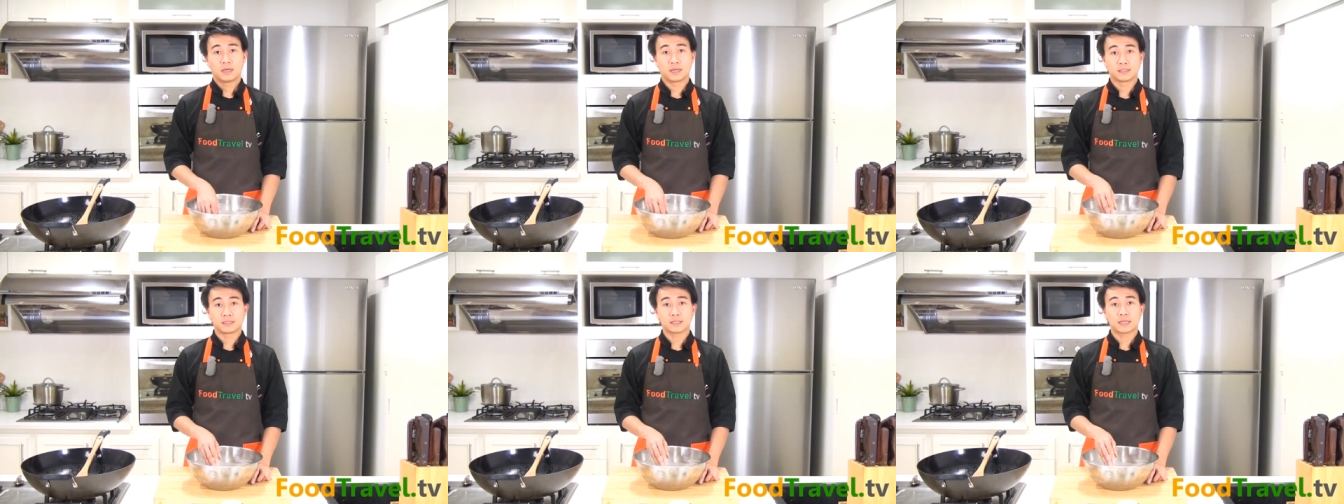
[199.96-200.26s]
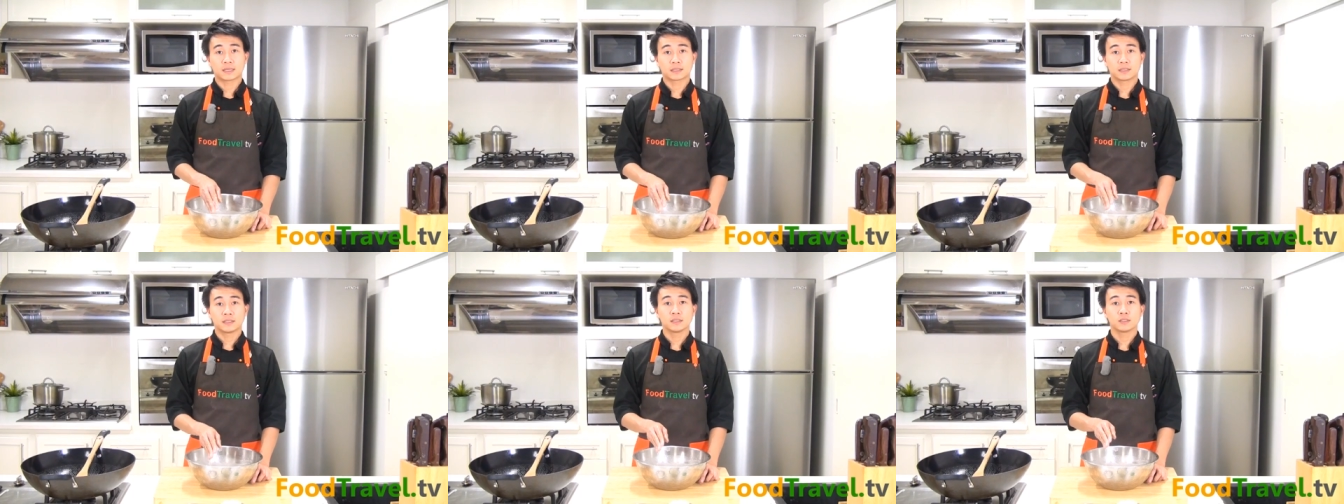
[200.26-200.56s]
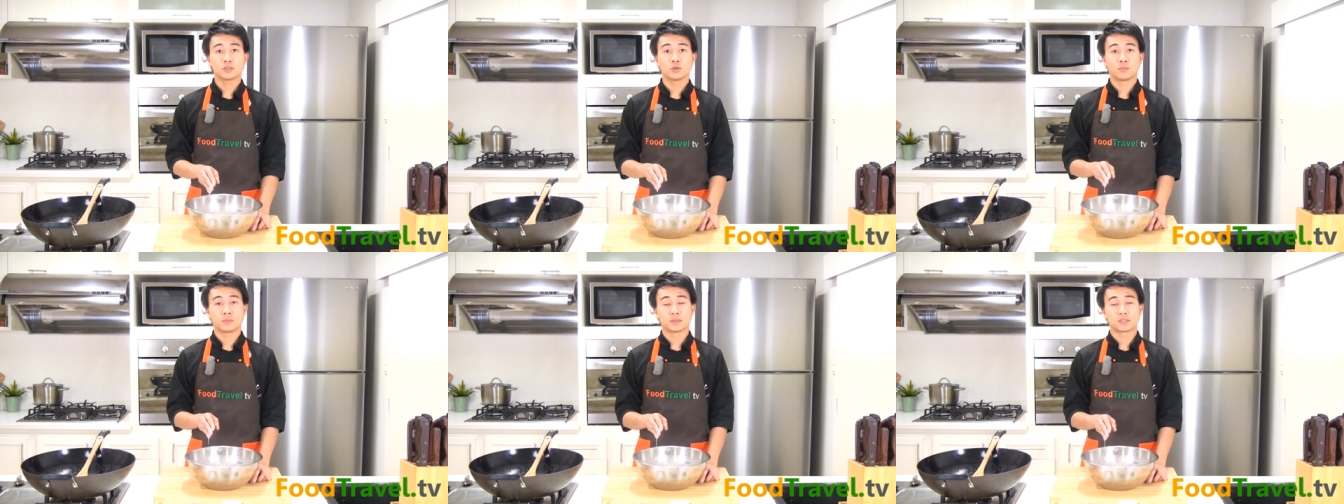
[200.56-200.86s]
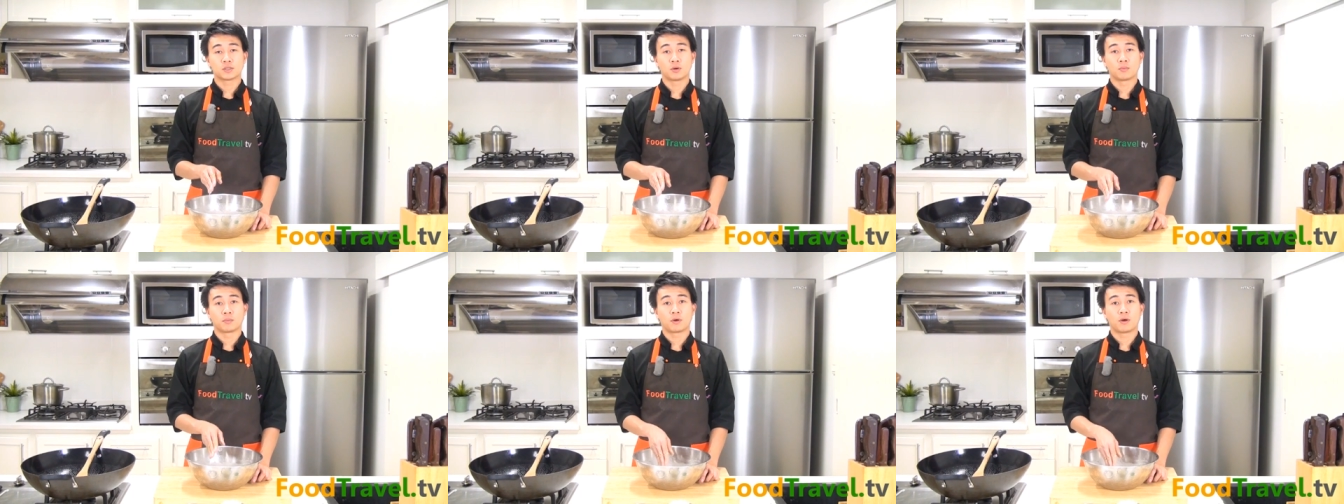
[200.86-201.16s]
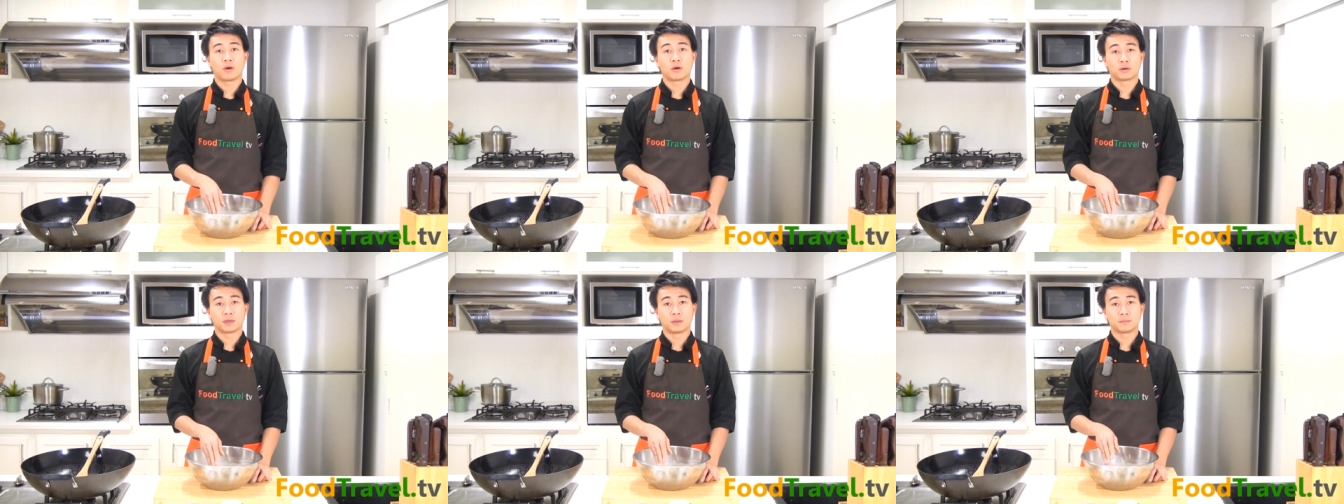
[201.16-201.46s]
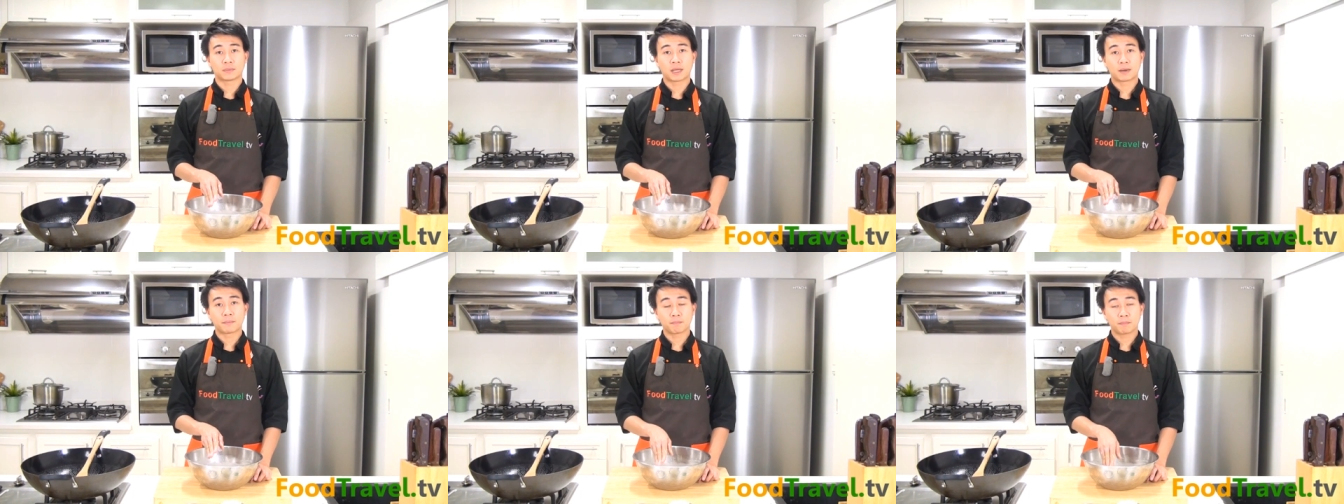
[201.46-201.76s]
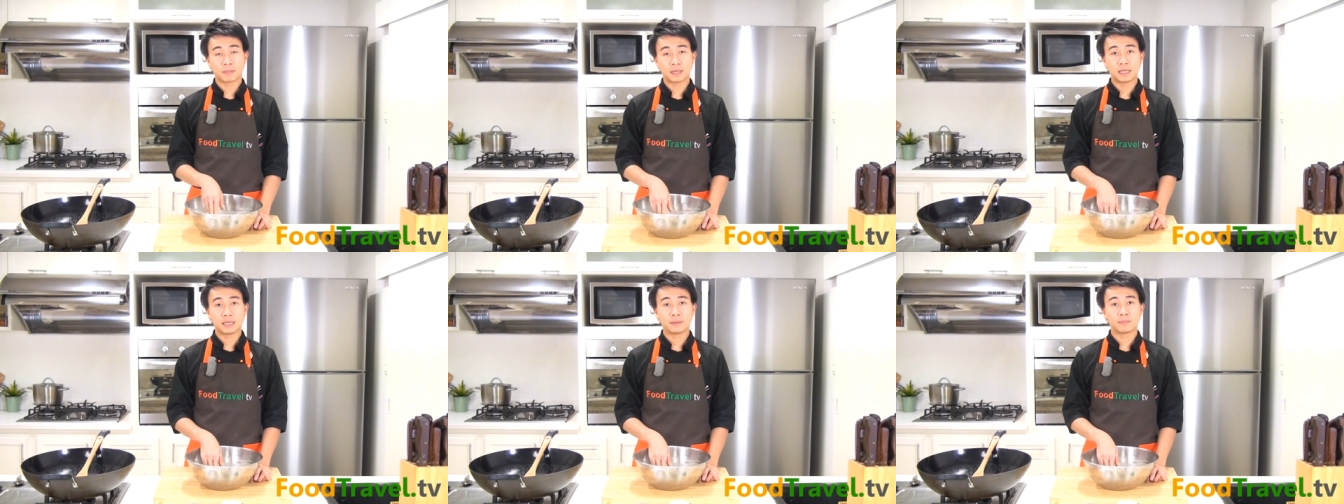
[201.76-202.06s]
หลังจากที่ส่วนผสมของน้ำตาล
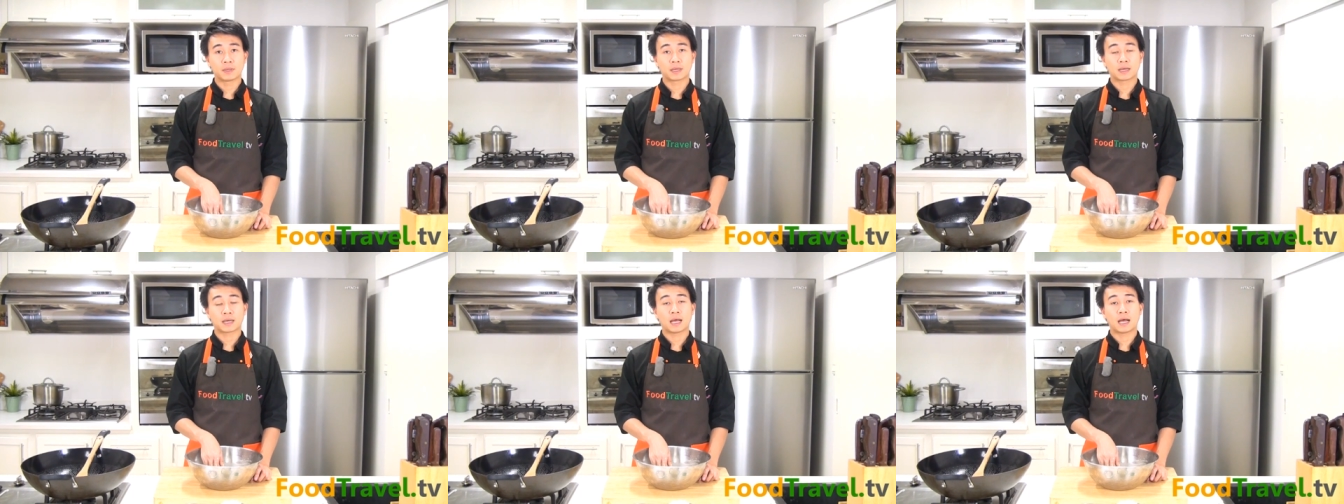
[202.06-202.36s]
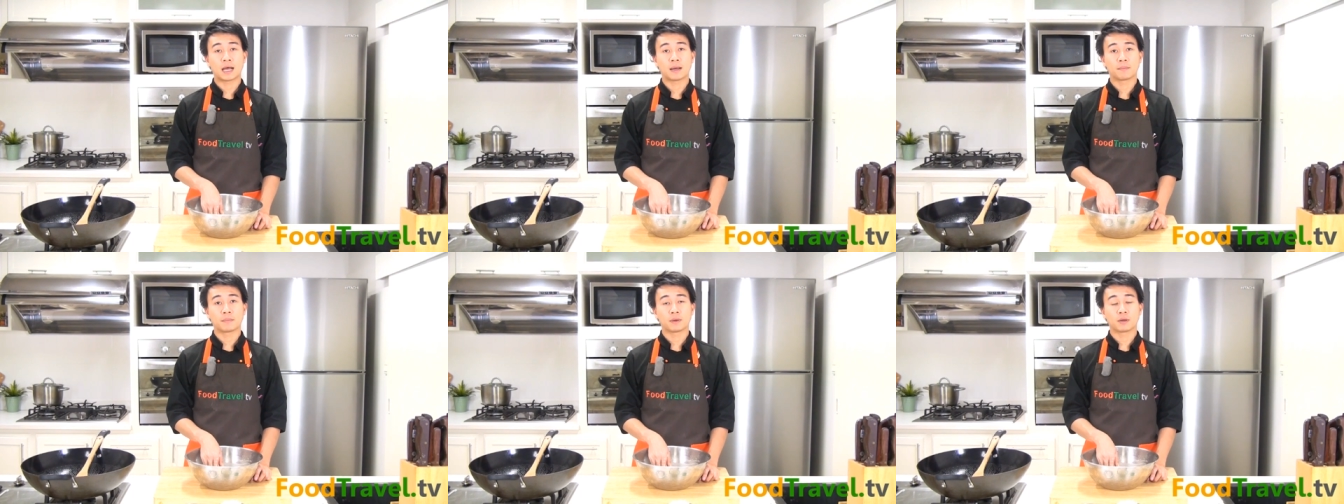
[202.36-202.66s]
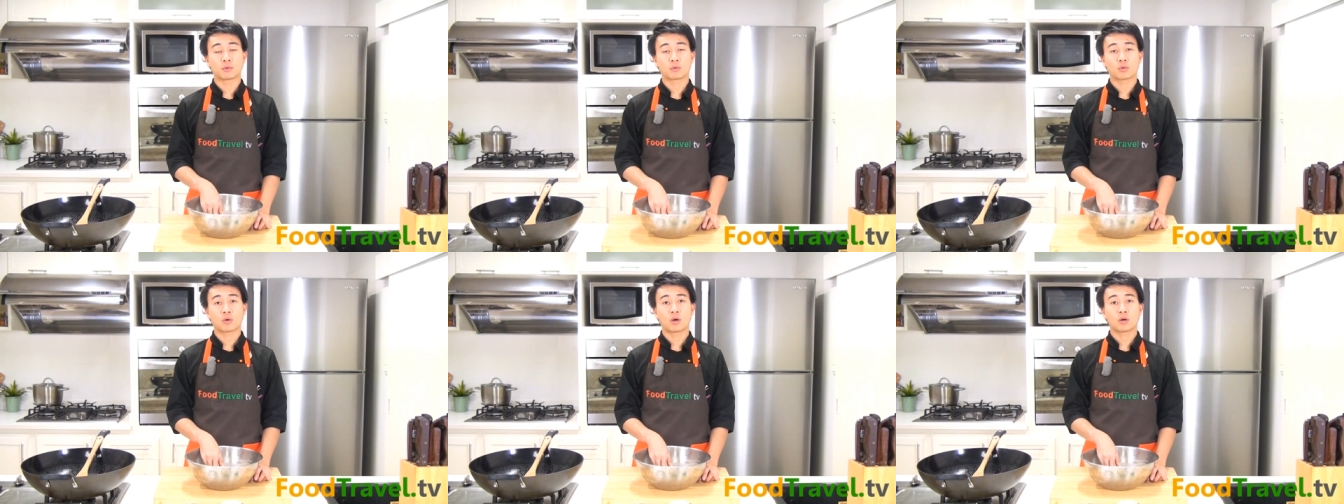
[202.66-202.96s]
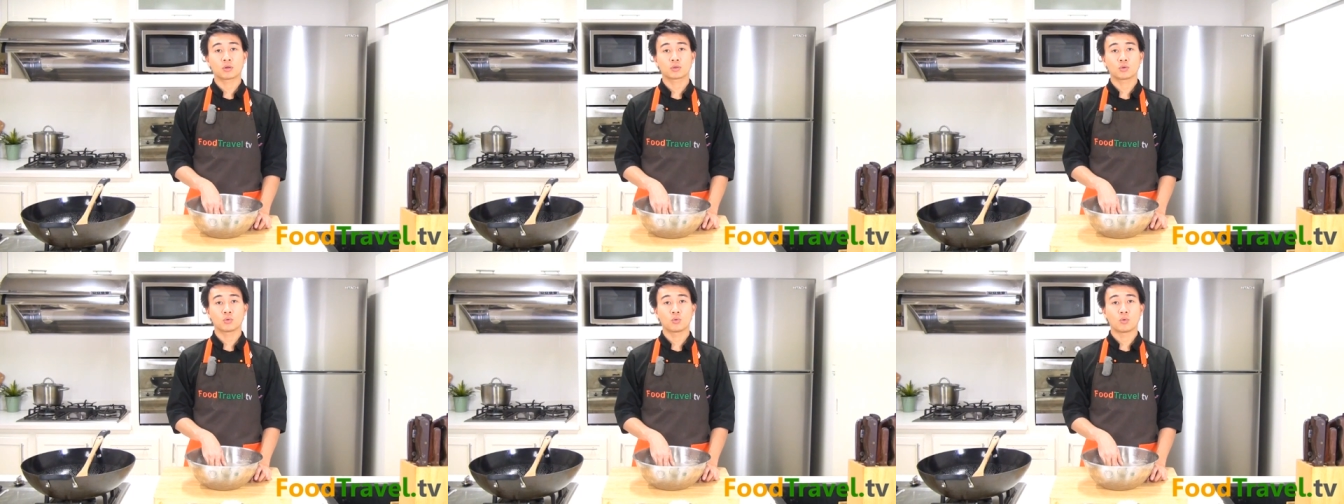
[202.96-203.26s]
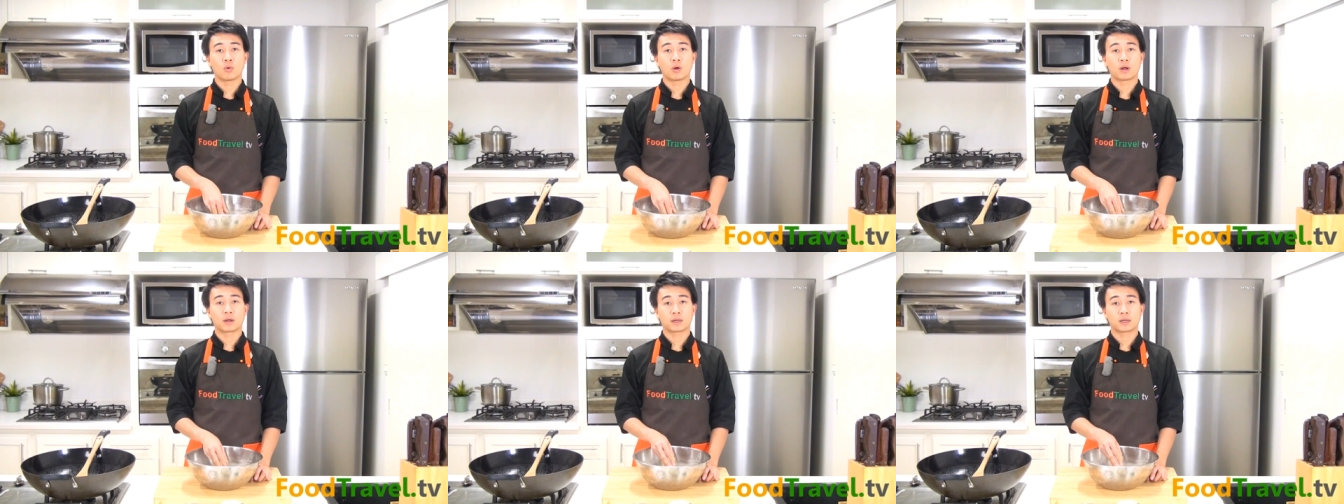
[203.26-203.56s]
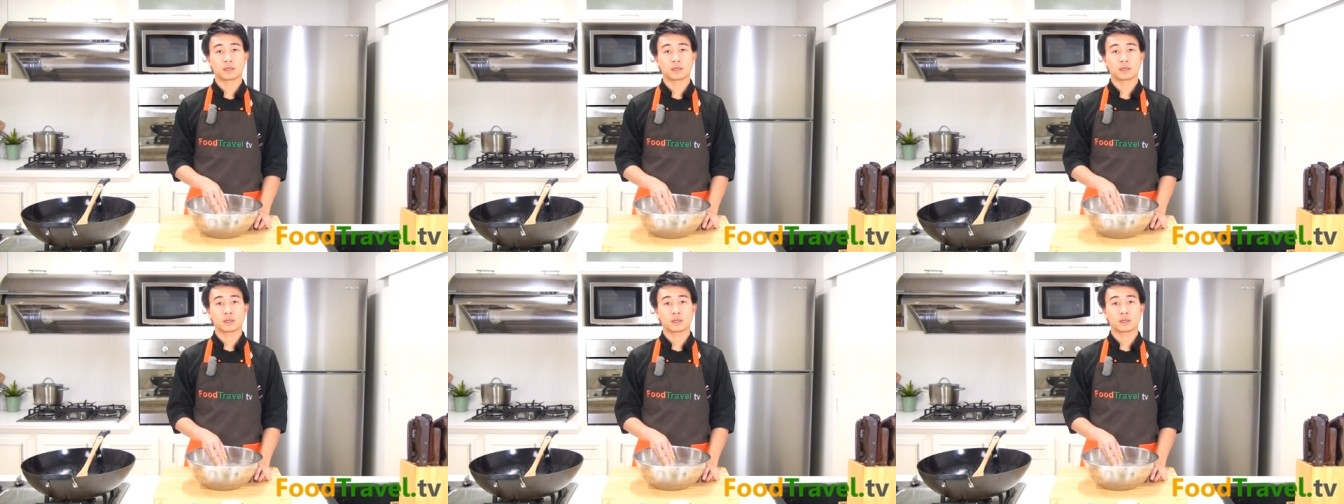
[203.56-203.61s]
ปี๊บนะครับแล้วก็ตัว